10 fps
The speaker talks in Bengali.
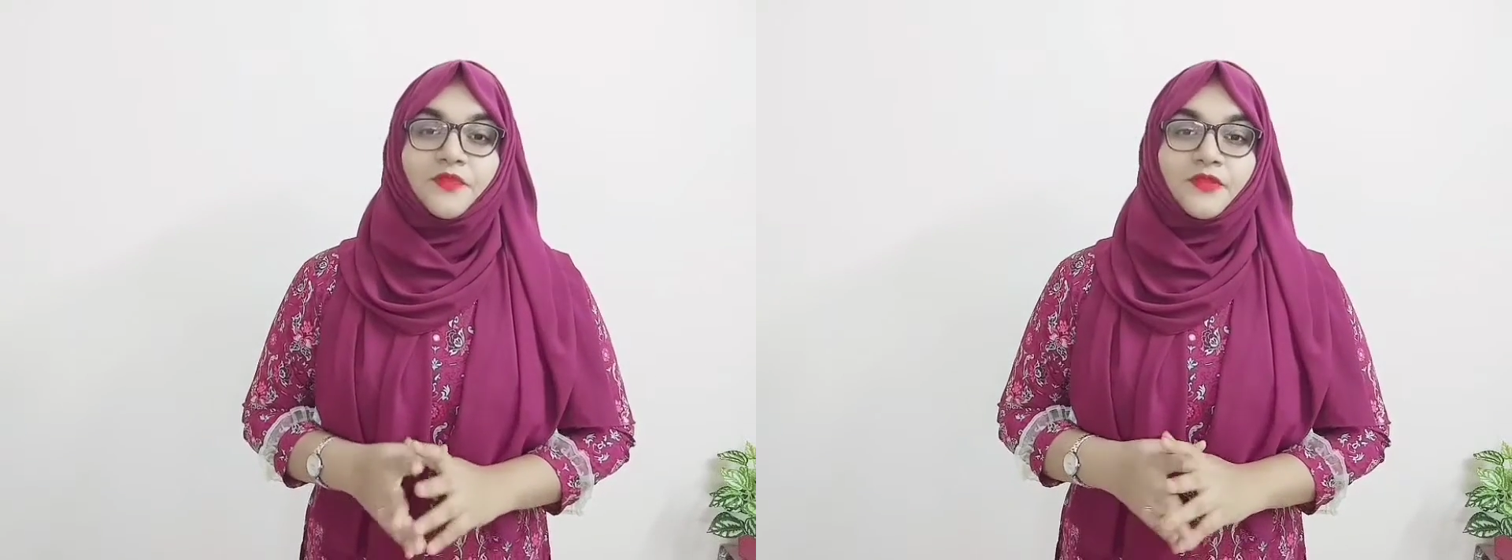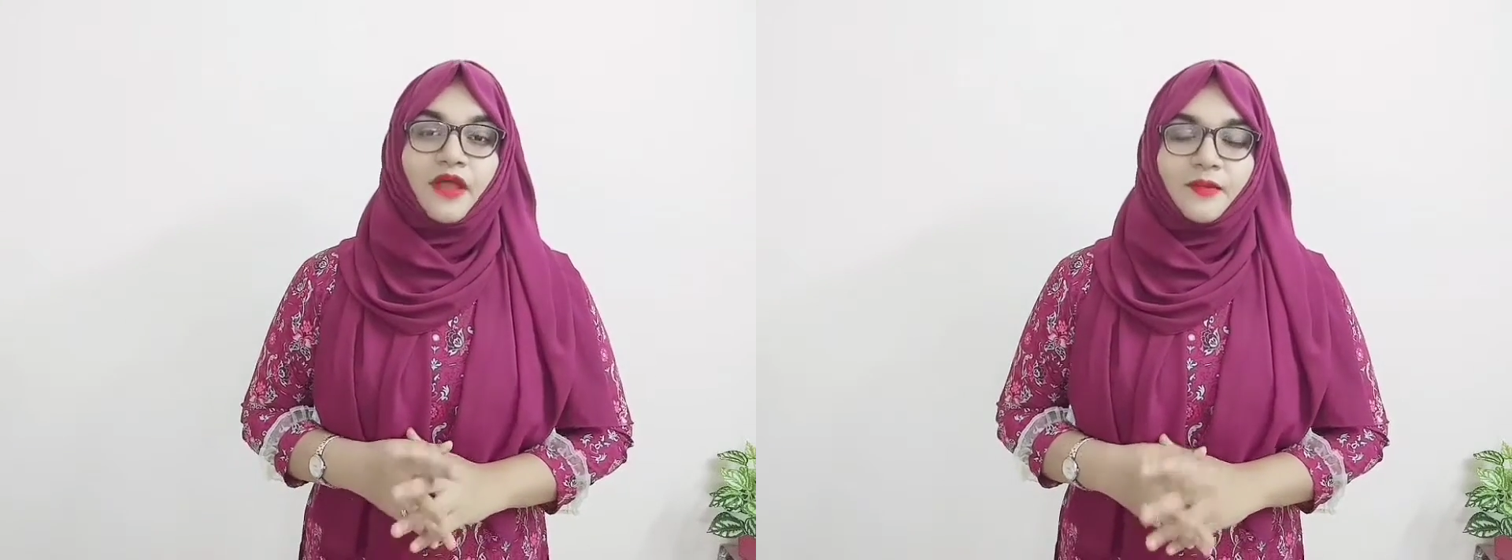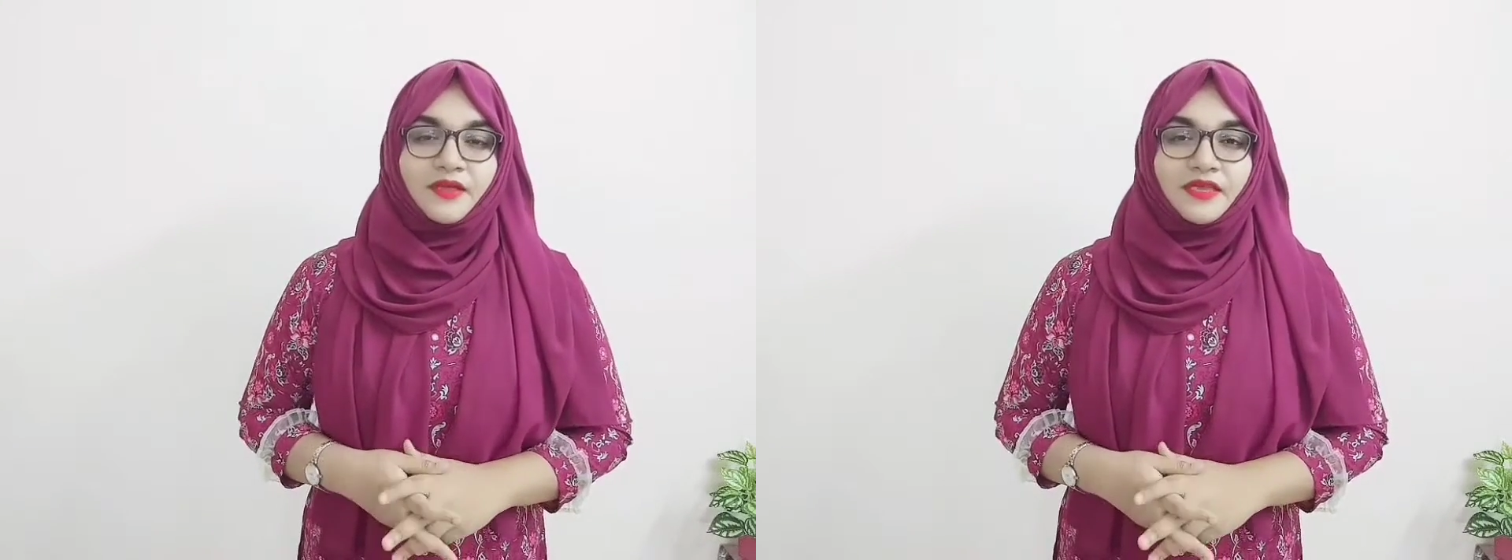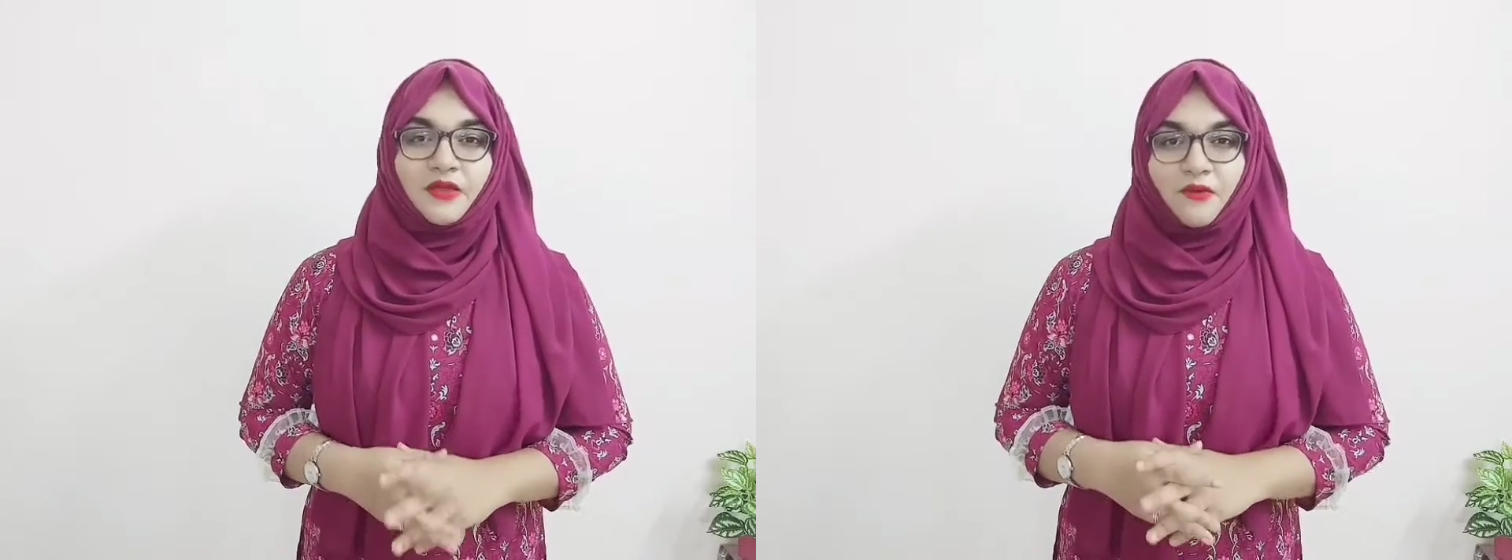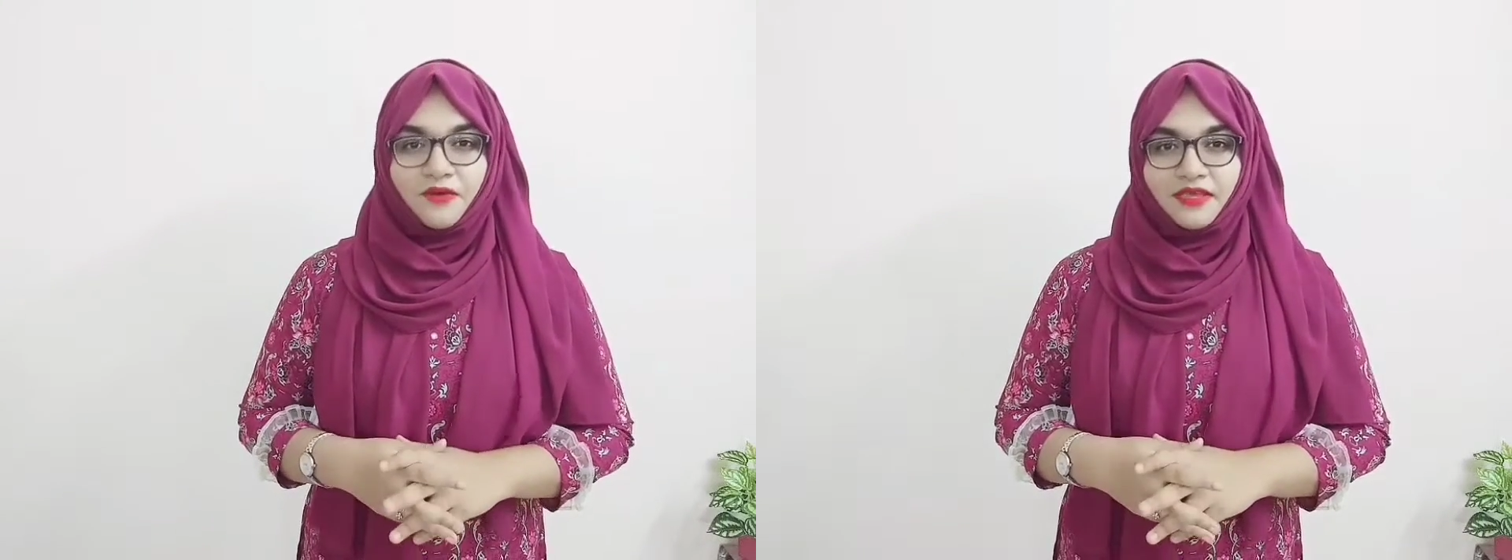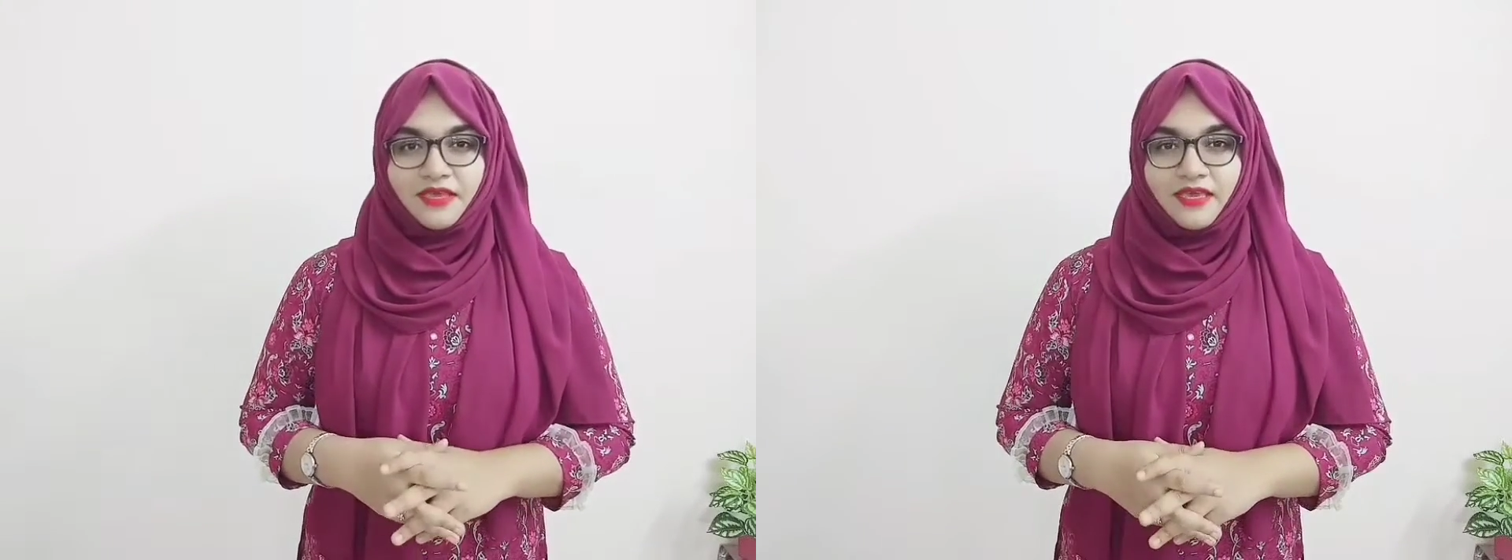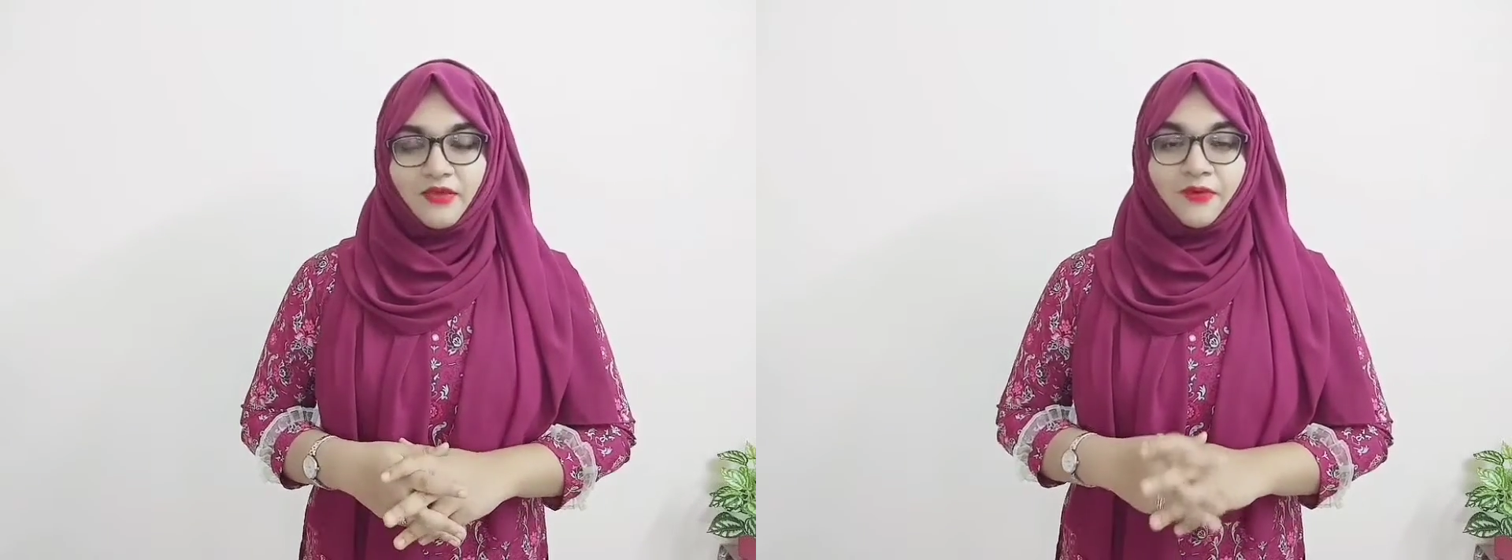তো আমাকে অনেকেই